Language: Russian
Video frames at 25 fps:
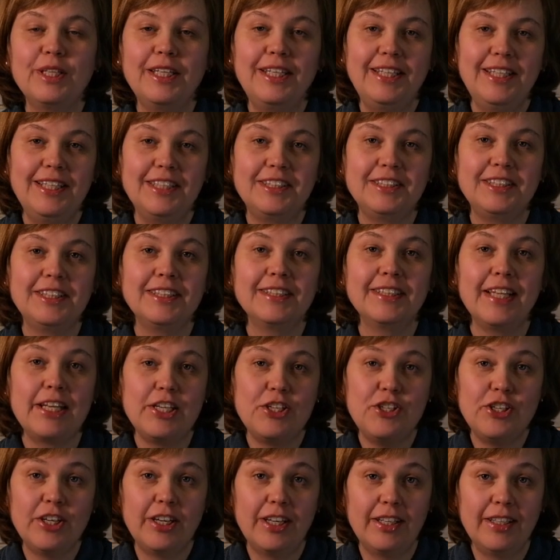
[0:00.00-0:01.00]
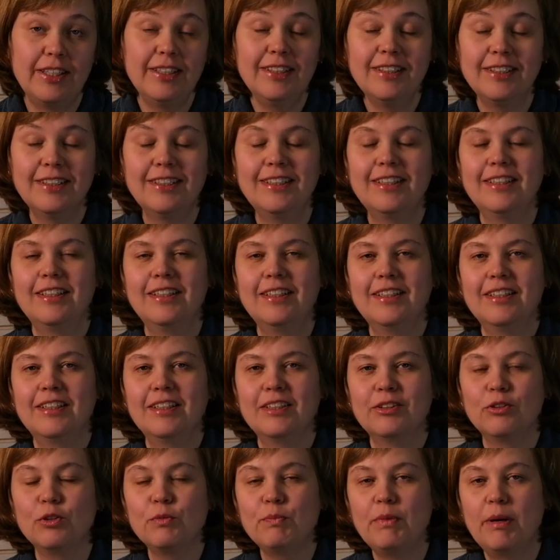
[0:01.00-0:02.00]
есть начало,
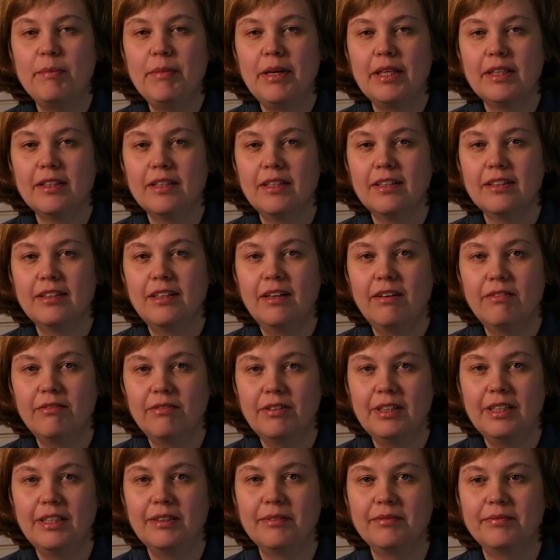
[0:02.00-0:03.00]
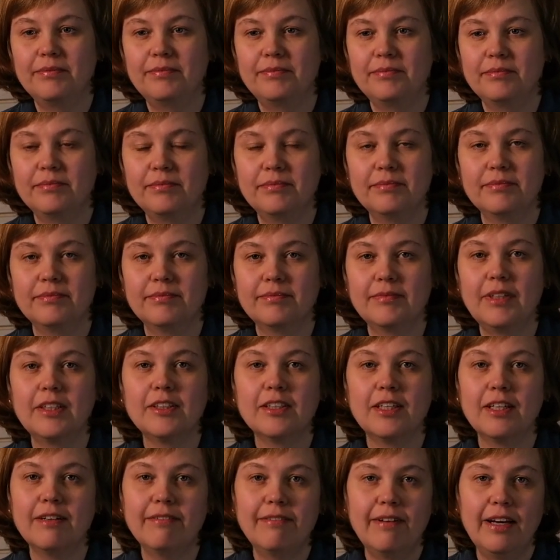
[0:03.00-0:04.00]
тот момент, когда вы
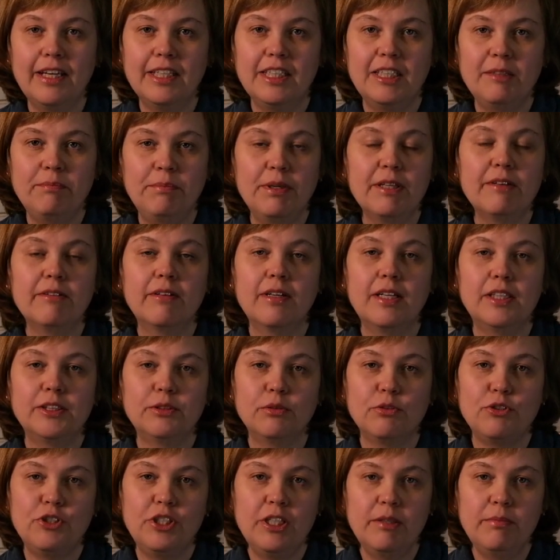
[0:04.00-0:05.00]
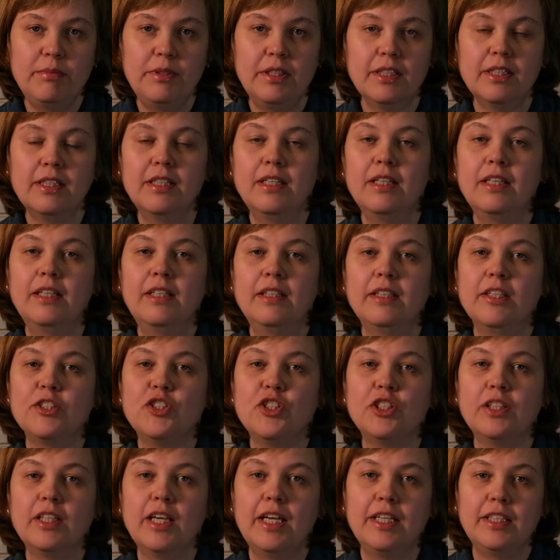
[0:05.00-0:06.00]
открываете первый раз учебник,
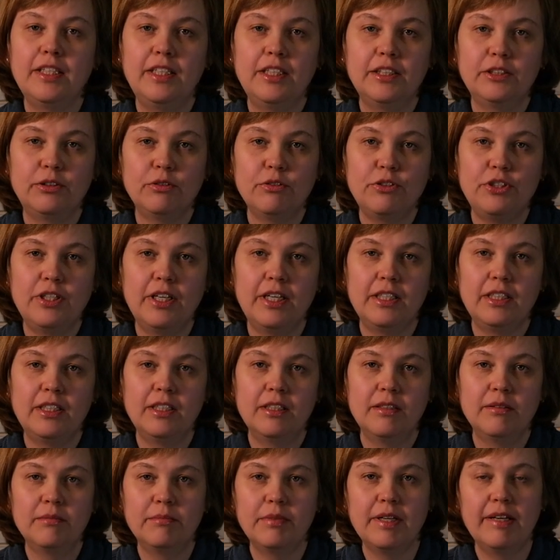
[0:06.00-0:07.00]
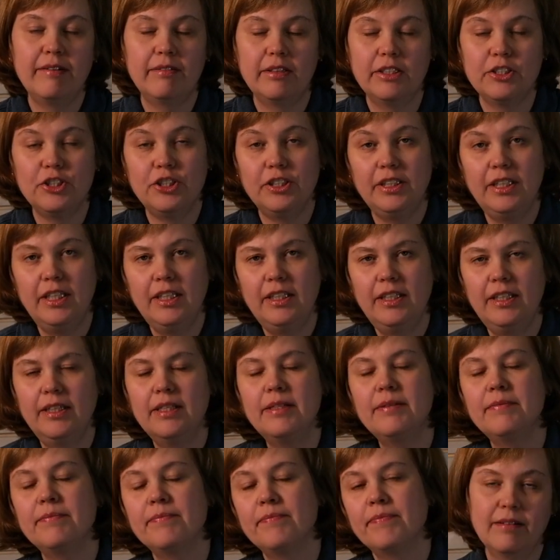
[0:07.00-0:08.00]
начинаете изучать правила
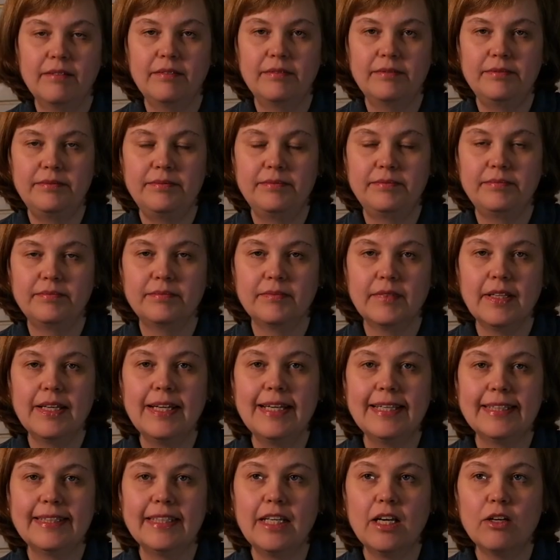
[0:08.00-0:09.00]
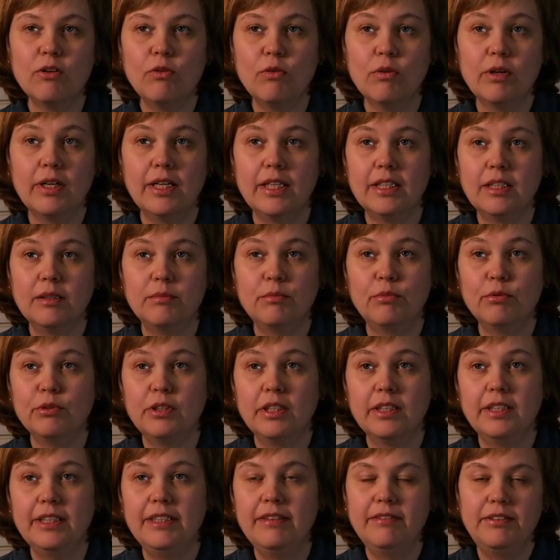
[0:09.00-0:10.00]
чтения. Дорога это
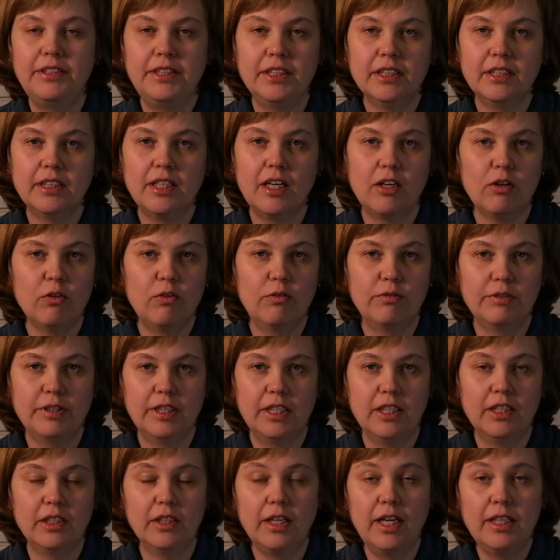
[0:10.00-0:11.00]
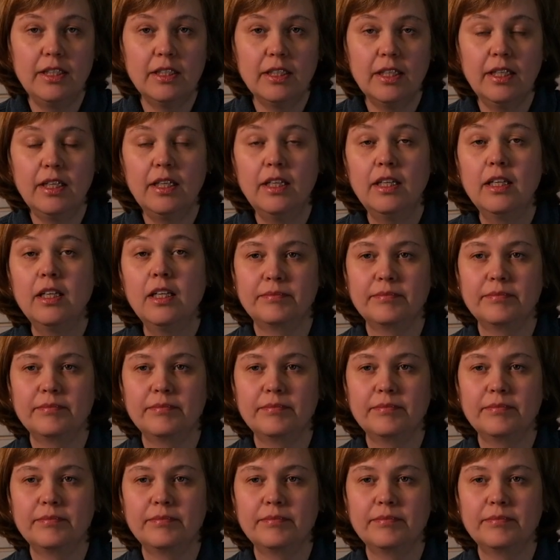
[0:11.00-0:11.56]
будет не всегда ровной и гладкой,